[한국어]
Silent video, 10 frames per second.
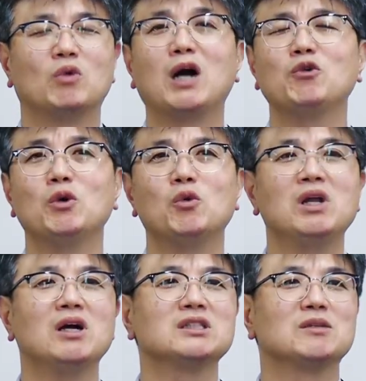왕 위에
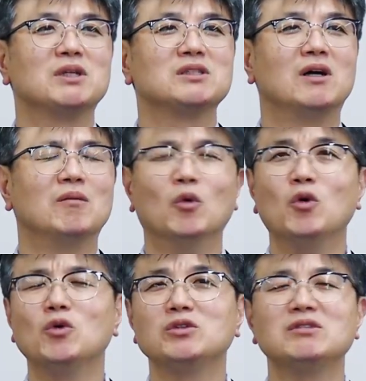올라가자마자
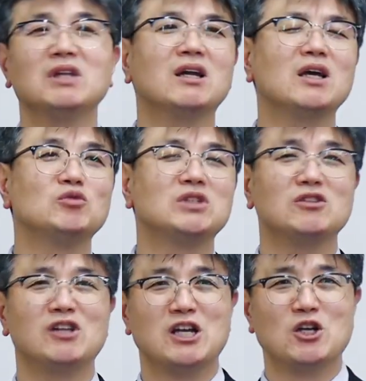모든 나라의
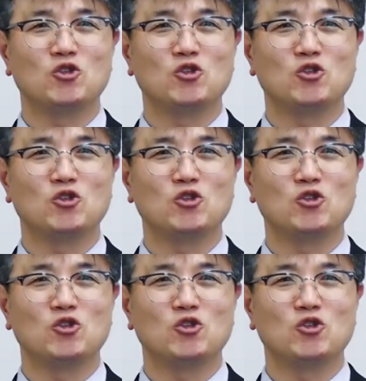문제들